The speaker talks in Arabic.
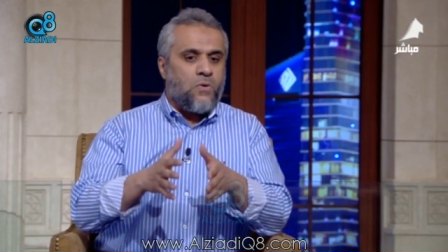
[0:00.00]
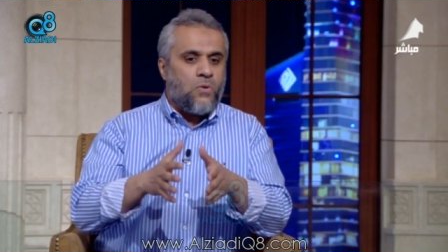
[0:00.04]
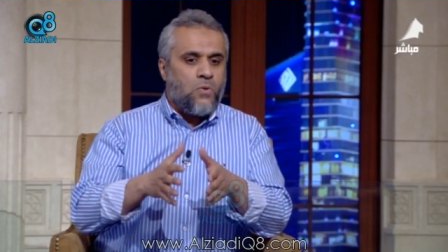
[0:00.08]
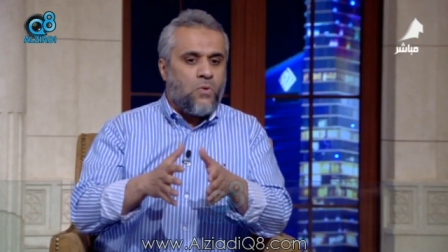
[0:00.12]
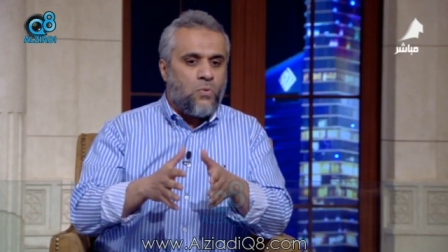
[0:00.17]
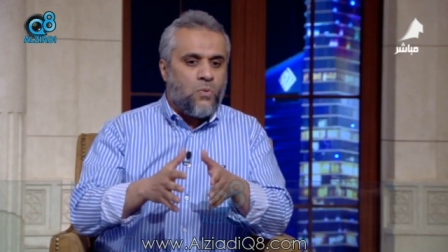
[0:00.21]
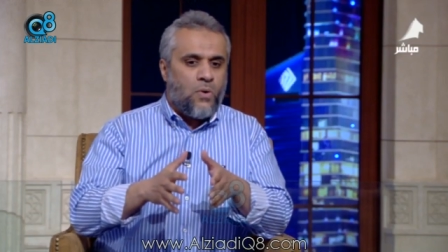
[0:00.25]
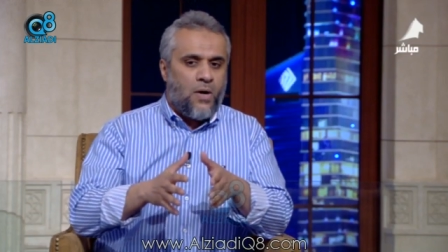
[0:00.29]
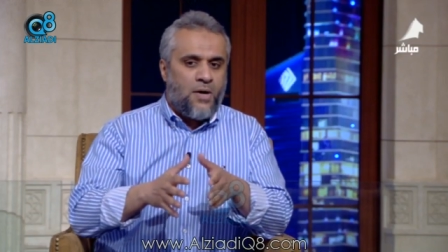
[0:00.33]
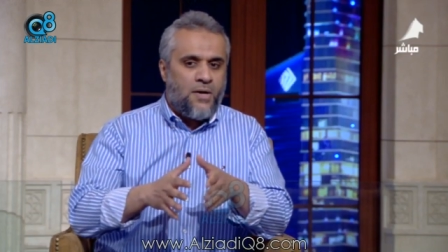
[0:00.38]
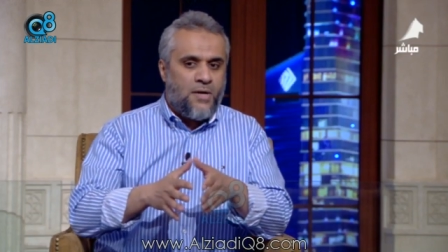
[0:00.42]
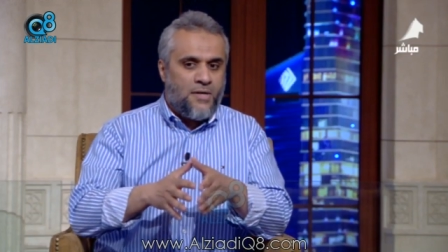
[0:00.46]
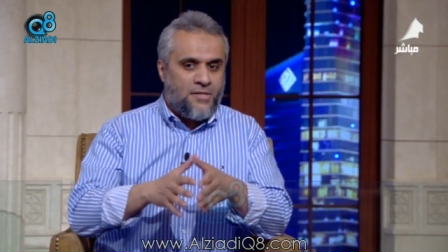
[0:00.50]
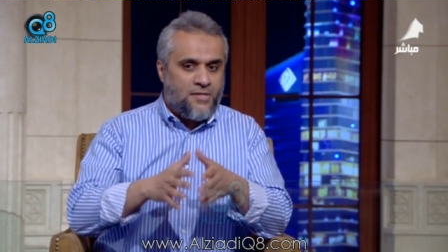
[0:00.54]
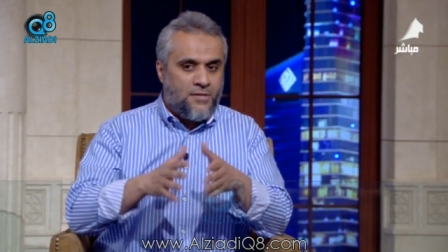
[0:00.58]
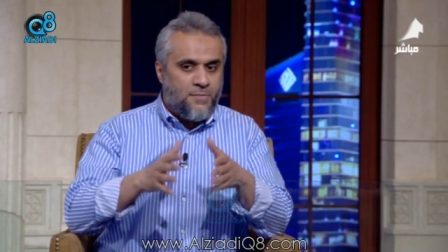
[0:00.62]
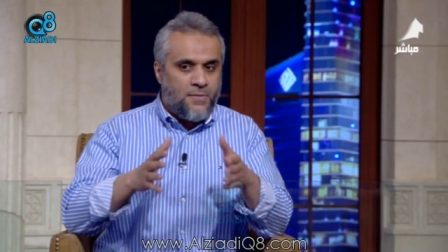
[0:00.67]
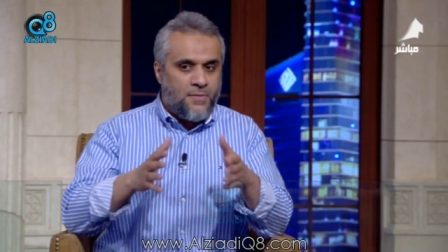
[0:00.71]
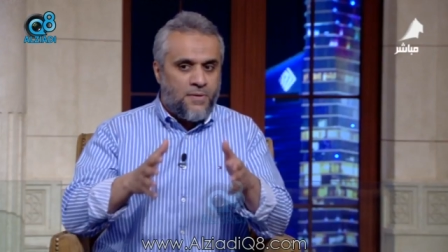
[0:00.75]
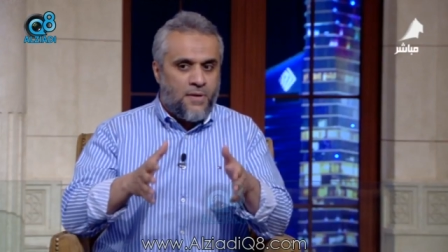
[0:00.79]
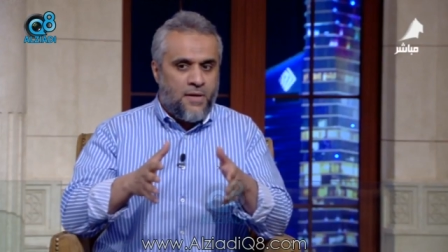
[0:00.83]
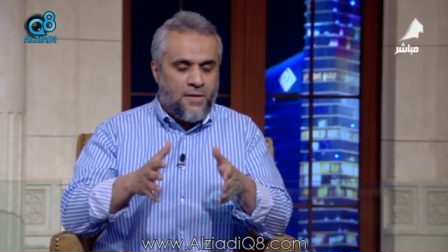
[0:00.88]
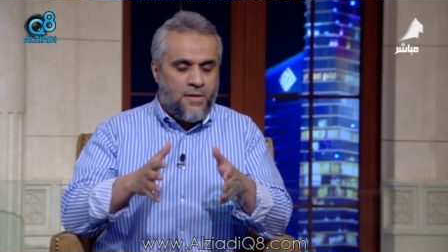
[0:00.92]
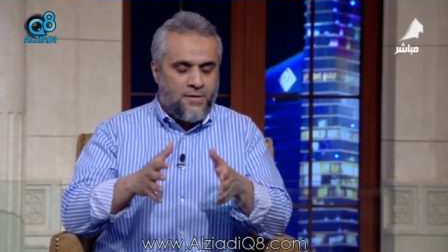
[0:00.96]
هو انا
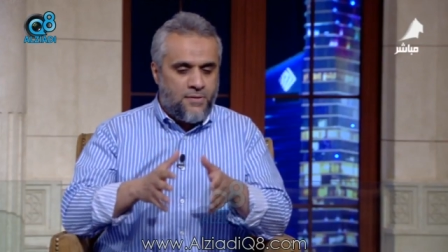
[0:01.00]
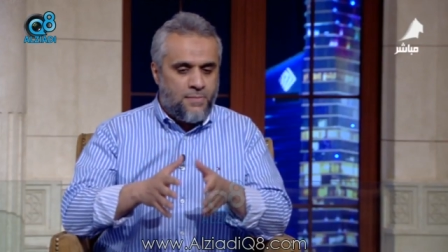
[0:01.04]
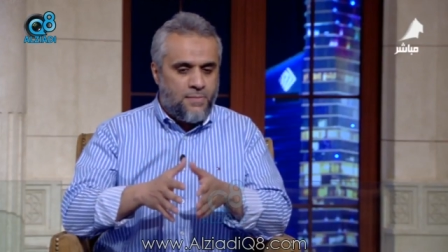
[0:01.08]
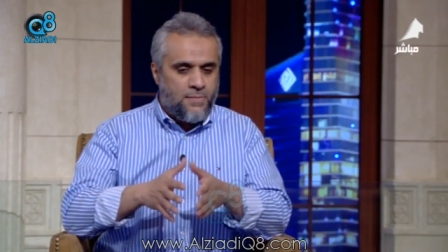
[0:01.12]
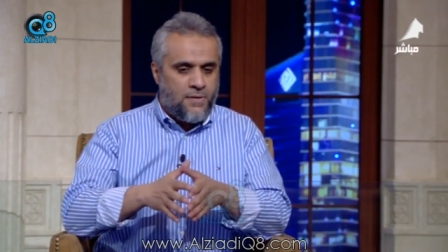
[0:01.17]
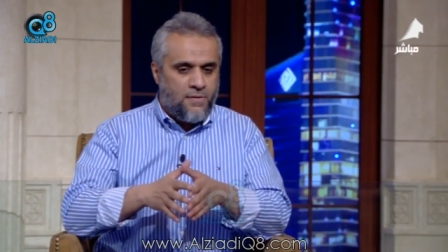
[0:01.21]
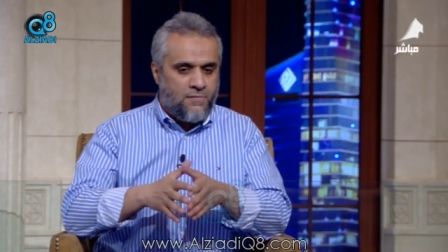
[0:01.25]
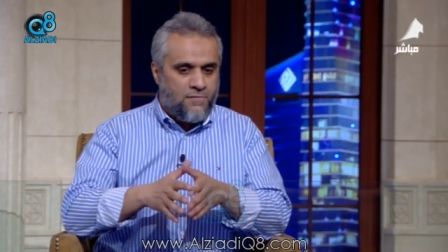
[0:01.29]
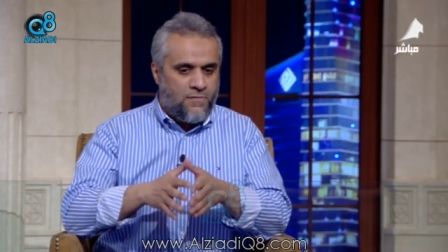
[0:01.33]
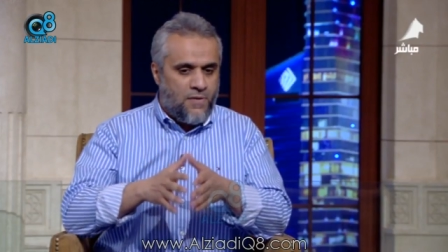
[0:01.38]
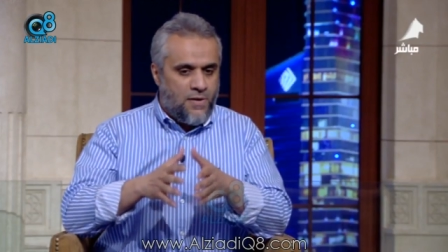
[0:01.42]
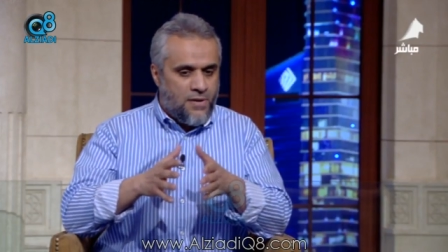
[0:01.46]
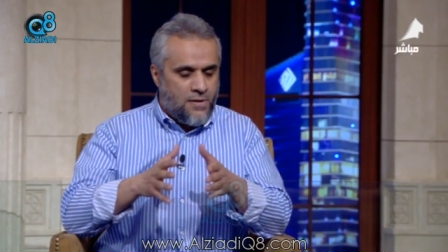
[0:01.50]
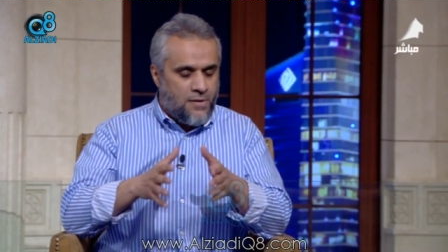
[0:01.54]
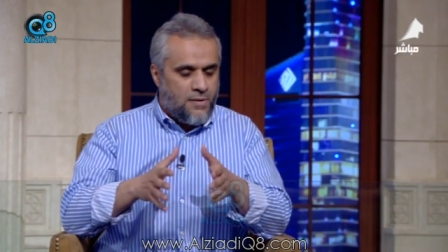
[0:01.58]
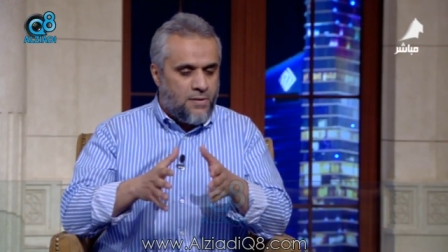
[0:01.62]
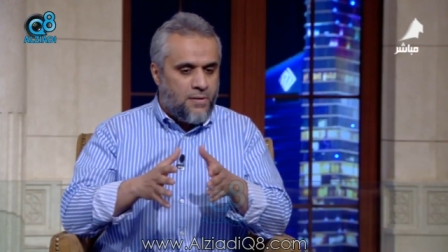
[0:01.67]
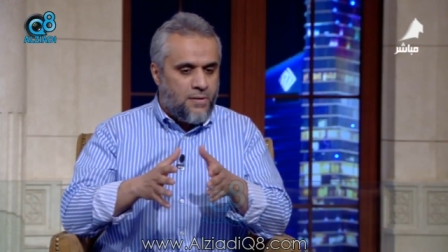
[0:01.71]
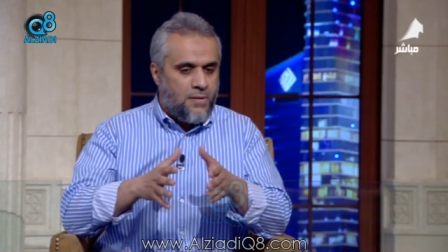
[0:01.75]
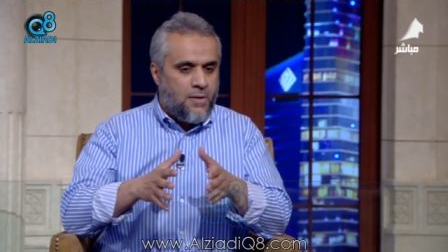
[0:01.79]
اعتبر اعتبر الفن